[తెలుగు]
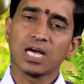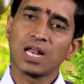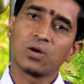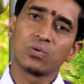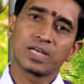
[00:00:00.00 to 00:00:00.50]

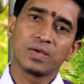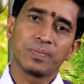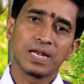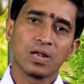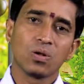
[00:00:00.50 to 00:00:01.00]
చాలా ఉంటాయి
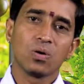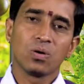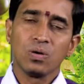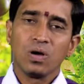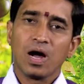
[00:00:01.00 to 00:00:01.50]
పిల్లల్లో
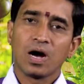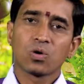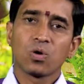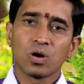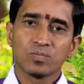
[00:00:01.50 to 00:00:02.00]

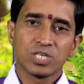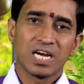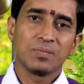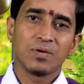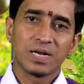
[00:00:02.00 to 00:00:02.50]
ఆడుకోవడం
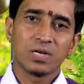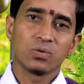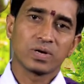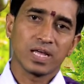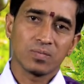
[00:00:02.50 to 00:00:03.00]
చేయడం ఇవన్నీ
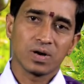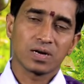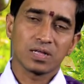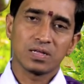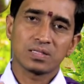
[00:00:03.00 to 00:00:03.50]

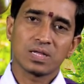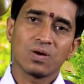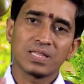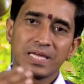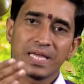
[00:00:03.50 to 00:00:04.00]
ఉంటాయన్నమాట
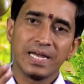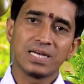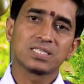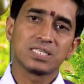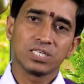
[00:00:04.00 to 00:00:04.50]
తర్వాత
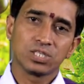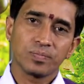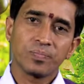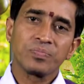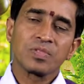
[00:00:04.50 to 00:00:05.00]
హీట్ స్టేజ్
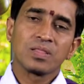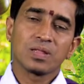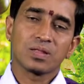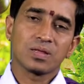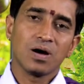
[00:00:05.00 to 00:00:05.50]

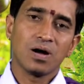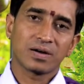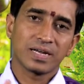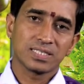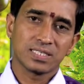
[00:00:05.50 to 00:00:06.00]
తర్వాత
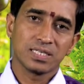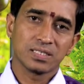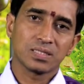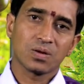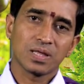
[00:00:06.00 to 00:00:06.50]
హాట్నెస్
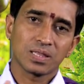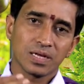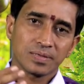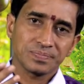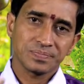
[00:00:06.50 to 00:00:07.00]
స్టేజ్ తర్వాత
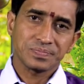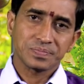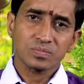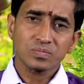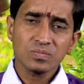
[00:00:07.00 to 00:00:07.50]

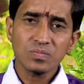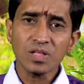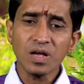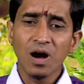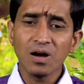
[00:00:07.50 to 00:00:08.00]

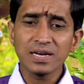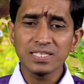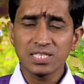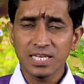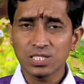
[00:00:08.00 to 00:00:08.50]

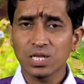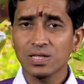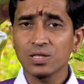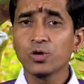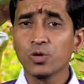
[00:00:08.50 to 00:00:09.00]
హాట్నెస్ స్టేజ్
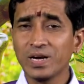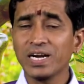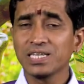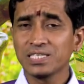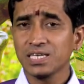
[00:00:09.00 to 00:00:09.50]
తర్వాత
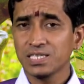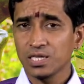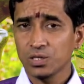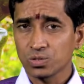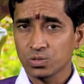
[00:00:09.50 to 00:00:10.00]
హ్యూమిడిటీ స్టేజ్
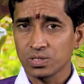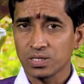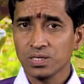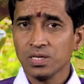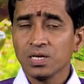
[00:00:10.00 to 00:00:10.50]
అనేది
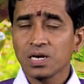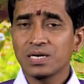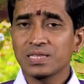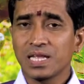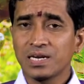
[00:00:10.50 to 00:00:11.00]
వస్తుంది
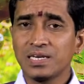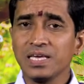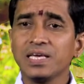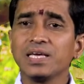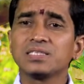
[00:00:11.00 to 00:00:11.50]
కాబట్టి
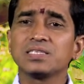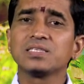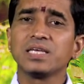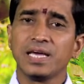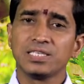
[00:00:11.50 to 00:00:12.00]
థర్టీ ఇయర్స్
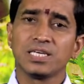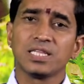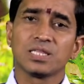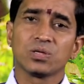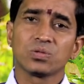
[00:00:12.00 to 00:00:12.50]
ఏజ్
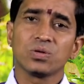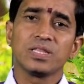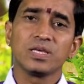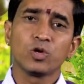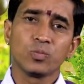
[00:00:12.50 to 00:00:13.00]
ఏదైతే ఉందో
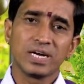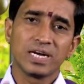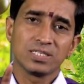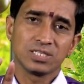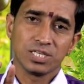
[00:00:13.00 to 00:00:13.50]
ఇది
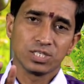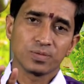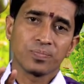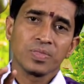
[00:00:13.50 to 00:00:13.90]
హ్యూమిడిటీ స్టేజ్